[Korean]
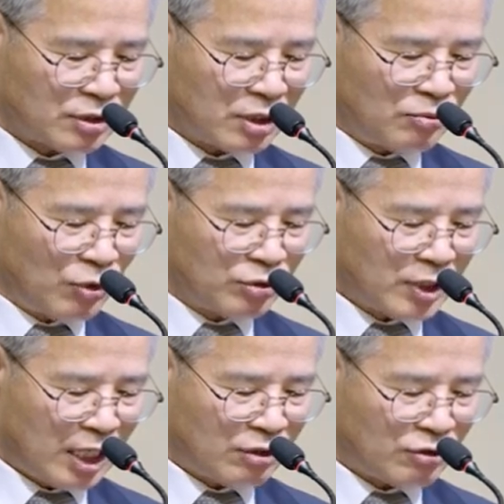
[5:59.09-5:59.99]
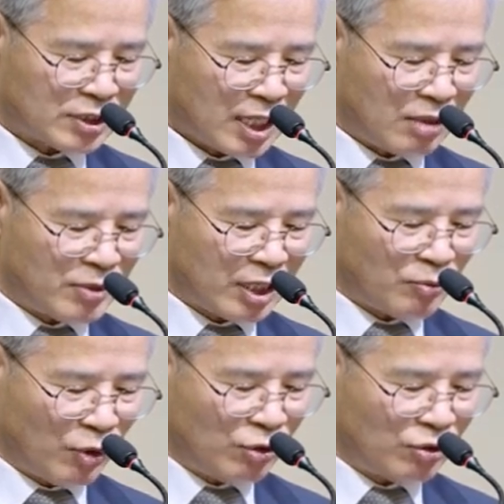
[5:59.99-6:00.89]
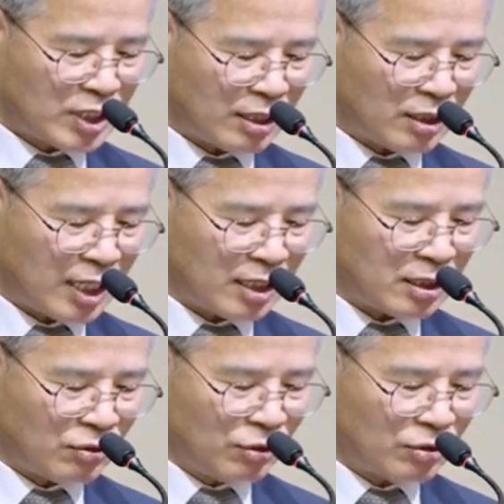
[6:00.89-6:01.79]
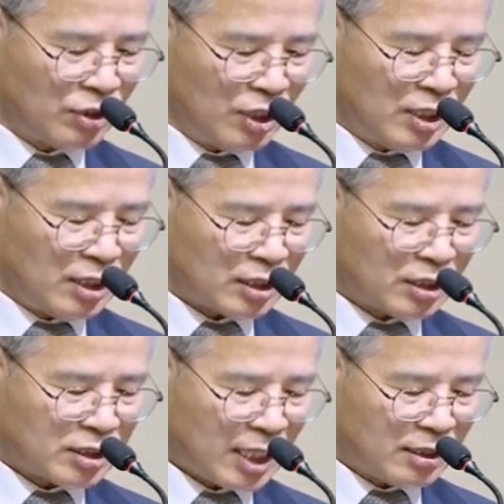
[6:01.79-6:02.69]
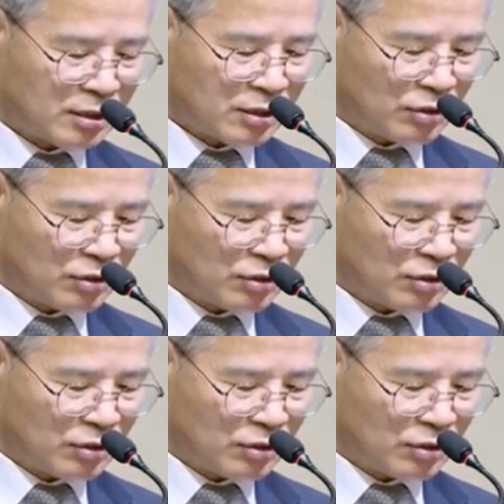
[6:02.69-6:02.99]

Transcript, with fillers: 저희 모든 행위를 사람에게 보이고자 하여 하나니 곧그 차는